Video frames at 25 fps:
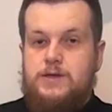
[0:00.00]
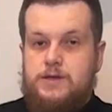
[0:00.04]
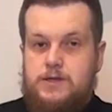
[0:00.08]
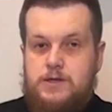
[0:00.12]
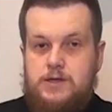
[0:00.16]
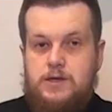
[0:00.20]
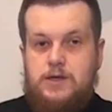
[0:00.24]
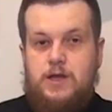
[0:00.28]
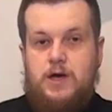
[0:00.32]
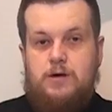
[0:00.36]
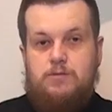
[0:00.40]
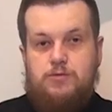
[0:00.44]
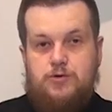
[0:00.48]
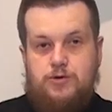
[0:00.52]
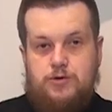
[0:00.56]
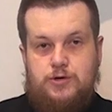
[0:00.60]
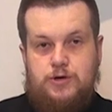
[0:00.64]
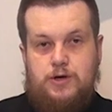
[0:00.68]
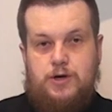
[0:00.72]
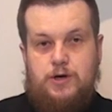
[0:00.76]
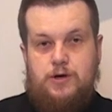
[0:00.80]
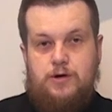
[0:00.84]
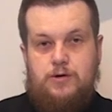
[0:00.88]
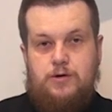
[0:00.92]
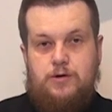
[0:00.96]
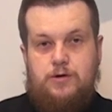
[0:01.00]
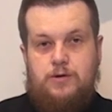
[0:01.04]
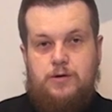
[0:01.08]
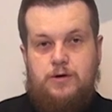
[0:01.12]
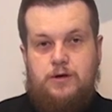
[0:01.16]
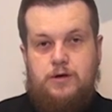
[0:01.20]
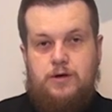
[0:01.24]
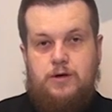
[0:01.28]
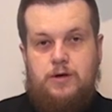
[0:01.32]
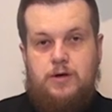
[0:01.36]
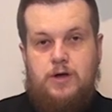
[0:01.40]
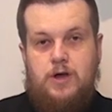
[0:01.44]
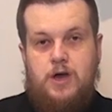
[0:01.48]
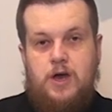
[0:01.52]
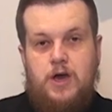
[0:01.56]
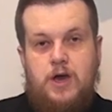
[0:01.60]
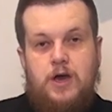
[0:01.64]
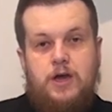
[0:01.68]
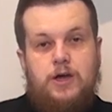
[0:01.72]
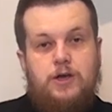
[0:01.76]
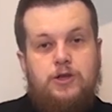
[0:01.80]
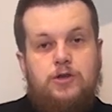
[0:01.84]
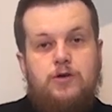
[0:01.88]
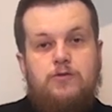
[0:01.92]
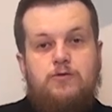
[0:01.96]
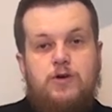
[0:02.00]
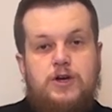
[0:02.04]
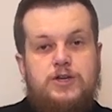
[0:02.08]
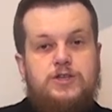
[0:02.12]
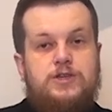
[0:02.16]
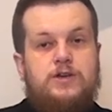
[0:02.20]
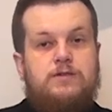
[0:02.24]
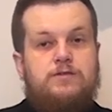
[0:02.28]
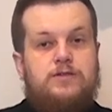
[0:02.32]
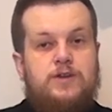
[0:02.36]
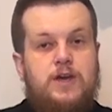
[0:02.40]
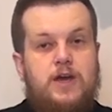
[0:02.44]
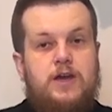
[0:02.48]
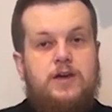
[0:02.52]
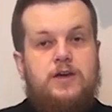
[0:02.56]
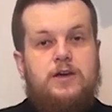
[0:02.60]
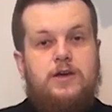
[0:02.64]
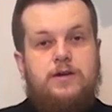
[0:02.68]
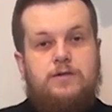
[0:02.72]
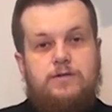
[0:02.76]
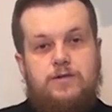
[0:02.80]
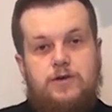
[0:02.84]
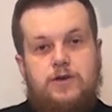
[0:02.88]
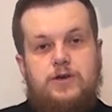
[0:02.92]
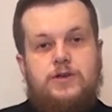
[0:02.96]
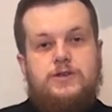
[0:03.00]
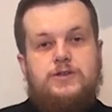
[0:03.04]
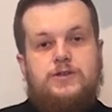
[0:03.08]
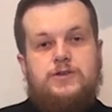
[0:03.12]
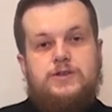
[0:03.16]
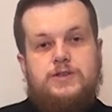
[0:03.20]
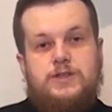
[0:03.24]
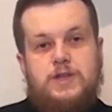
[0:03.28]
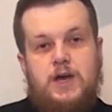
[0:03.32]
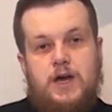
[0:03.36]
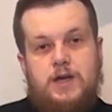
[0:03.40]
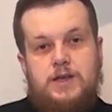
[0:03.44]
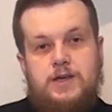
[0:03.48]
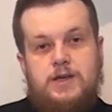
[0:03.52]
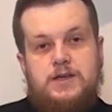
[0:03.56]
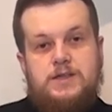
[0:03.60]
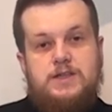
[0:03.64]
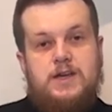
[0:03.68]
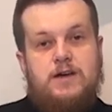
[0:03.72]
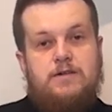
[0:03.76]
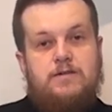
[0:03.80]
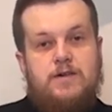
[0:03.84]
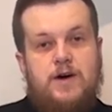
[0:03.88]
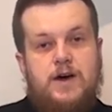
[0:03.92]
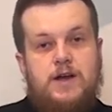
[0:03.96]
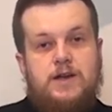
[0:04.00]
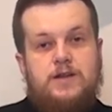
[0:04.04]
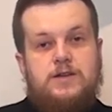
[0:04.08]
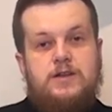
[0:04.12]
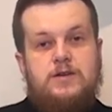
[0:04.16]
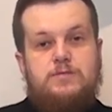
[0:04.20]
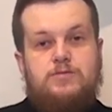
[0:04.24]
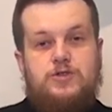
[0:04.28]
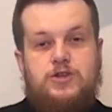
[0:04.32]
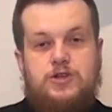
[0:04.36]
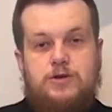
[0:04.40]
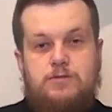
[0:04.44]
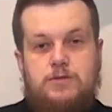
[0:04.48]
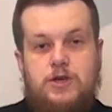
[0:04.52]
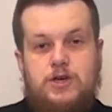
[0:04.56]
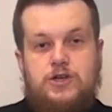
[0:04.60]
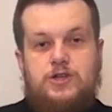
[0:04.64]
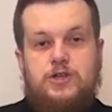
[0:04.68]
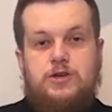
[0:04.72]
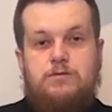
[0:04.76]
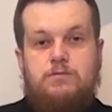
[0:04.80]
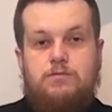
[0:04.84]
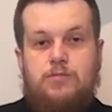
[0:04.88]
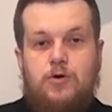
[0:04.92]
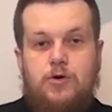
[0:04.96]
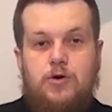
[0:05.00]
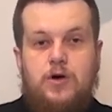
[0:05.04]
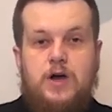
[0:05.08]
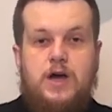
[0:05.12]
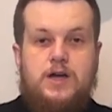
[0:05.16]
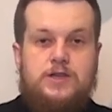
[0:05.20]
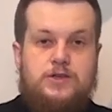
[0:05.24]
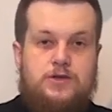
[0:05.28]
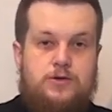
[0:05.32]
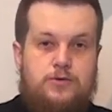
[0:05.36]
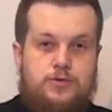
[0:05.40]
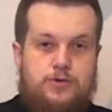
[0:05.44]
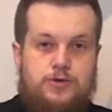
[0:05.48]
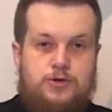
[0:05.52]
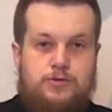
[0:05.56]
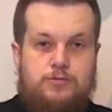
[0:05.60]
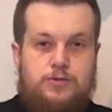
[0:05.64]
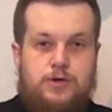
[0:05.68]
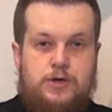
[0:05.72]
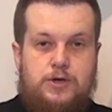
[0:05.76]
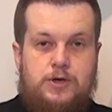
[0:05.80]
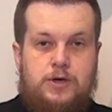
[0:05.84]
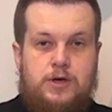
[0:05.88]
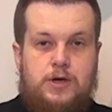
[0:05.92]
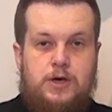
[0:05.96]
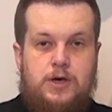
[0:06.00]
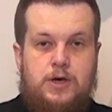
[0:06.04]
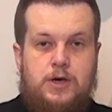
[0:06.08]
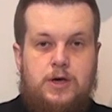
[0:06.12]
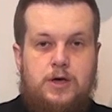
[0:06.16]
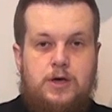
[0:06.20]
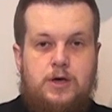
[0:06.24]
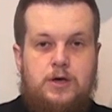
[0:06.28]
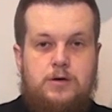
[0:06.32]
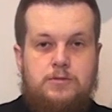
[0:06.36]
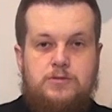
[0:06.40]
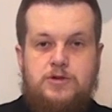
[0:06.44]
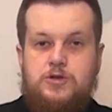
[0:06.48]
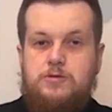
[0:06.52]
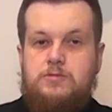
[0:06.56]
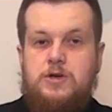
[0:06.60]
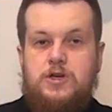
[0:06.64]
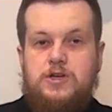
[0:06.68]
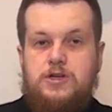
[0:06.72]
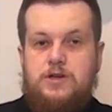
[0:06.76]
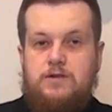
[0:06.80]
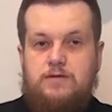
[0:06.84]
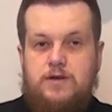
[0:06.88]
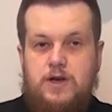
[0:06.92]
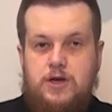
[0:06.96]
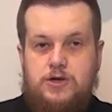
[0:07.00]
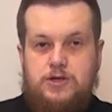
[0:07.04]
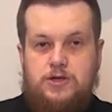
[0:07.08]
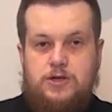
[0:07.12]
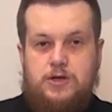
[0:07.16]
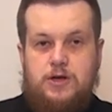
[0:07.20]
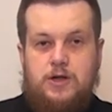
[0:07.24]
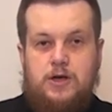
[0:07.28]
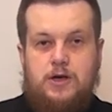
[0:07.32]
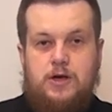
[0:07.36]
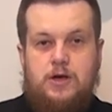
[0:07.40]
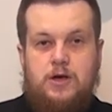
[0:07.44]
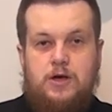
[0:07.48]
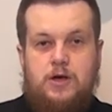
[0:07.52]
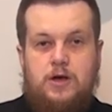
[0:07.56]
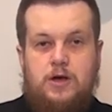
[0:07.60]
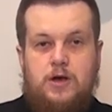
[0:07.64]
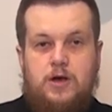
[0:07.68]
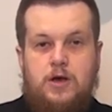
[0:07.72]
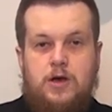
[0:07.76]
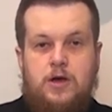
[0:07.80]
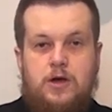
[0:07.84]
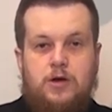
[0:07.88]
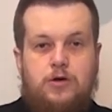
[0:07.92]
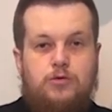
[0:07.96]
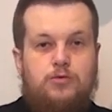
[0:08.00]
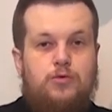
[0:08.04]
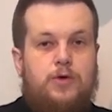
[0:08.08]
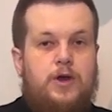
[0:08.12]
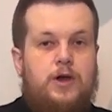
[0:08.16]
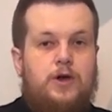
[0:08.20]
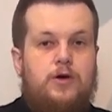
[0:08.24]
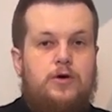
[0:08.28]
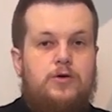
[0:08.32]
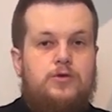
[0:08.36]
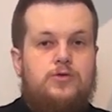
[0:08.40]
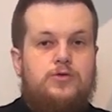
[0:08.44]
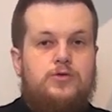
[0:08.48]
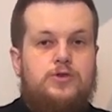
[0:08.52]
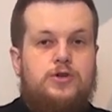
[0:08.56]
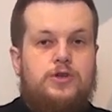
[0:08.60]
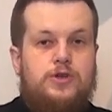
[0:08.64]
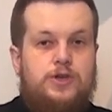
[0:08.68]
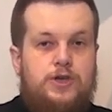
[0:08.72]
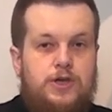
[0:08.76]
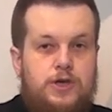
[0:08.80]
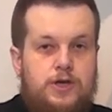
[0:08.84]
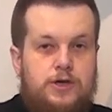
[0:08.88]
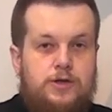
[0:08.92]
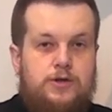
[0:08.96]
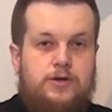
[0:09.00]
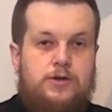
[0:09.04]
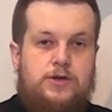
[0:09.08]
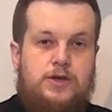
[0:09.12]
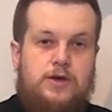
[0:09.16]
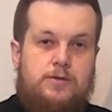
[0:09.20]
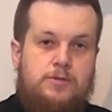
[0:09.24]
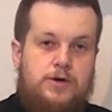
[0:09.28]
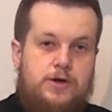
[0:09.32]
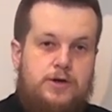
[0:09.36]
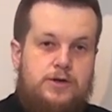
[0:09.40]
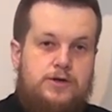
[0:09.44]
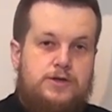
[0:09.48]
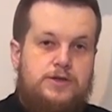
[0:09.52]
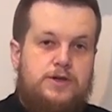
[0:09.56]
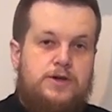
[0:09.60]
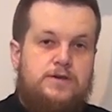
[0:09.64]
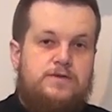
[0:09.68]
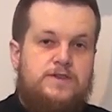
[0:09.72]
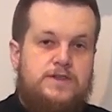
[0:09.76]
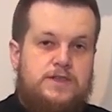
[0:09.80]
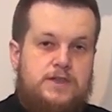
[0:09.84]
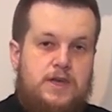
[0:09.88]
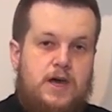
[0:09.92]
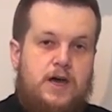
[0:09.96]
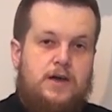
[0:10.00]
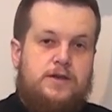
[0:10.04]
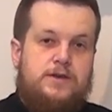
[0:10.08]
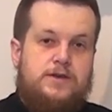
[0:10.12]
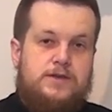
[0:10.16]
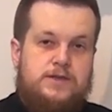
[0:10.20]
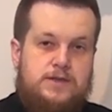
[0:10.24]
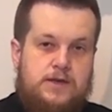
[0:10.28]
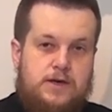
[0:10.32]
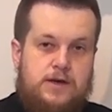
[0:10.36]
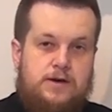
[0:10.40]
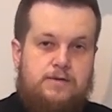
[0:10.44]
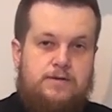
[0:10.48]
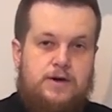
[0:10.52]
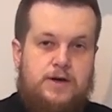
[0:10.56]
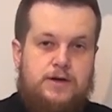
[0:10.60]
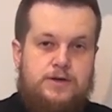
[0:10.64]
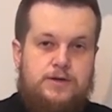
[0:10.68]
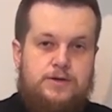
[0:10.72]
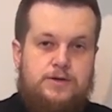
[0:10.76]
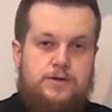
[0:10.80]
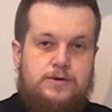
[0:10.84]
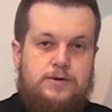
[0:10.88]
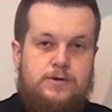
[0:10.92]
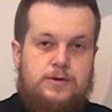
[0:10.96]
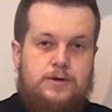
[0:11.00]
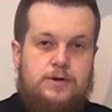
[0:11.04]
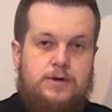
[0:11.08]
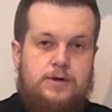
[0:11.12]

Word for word: Syna Bożego. I to właśnie w tej krwi zostanie zawarte przymierze Boga z ludźmi, przymierze wieczne, którego już nikt nie będzie w stanie zerwać.